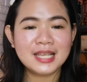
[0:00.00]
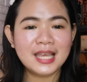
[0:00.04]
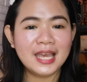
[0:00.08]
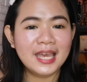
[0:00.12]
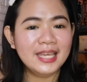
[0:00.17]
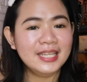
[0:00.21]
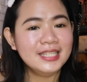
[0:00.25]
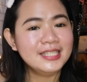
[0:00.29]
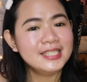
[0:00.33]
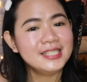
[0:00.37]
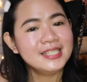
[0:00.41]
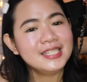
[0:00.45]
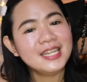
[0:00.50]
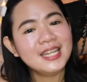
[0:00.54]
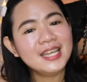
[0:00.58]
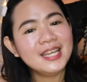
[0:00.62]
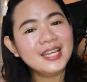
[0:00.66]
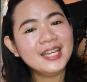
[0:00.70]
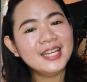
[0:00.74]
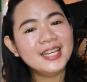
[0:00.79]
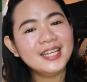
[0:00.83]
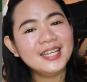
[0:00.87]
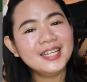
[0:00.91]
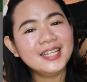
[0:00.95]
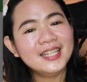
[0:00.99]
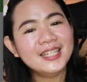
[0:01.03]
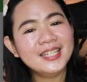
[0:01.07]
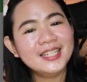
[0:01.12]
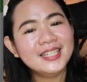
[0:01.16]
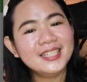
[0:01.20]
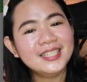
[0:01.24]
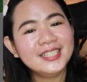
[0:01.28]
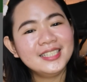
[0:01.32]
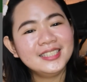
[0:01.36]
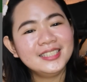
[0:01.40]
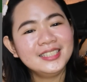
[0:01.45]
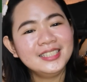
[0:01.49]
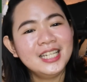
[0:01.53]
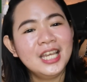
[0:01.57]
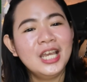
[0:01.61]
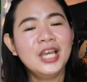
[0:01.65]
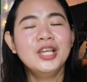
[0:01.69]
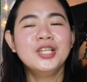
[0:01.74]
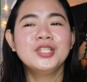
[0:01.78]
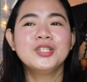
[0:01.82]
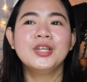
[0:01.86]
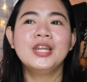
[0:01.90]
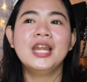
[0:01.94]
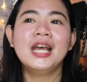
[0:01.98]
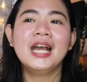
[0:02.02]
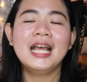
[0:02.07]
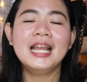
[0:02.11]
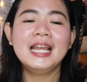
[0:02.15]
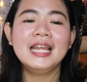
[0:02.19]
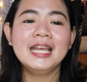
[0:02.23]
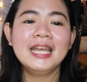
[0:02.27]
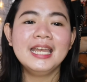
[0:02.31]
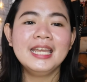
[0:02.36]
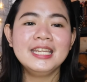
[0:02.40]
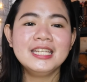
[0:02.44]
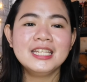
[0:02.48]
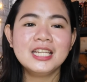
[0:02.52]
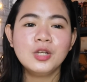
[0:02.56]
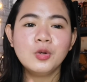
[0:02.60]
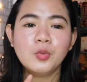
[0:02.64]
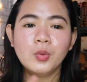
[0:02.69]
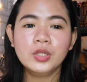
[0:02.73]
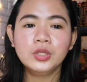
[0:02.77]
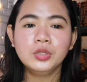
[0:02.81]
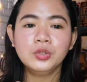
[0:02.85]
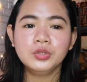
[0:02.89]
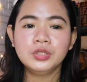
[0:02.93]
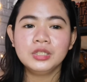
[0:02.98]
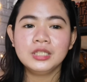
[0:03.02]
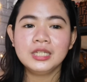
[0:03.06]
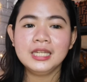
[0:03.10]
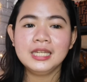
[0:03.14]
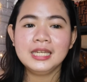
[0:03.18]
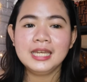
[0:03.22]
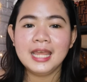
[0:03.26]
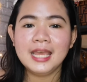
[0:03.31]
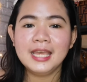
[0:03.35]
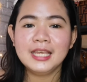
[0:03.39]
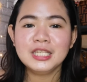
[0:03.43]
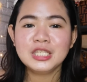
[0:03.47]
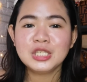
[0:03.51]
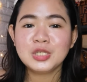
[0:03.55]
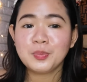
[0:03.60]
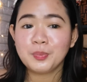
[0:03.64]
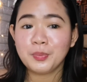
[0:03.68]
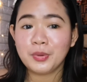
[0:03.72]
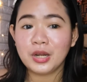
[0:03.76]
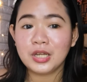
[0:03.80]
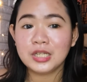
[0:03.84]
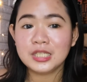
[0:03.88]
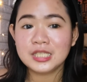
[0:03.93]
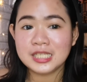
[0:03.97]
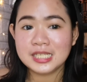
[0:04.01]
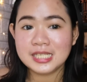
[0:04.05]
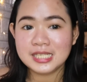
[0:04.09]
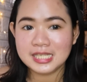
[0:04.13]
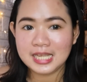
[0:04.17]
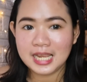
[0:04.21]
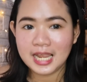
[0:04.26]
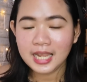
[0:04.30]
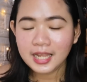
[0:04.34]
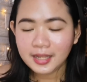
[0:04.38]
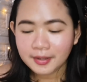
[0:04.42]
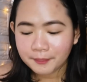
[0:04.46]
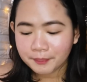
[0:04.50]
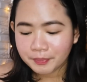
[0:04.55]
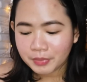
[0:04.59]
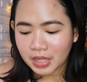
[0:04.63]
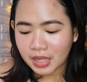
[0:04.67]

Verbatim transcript: guys. Tadaan! So, nakalagay dyan 1 to 3 days processing.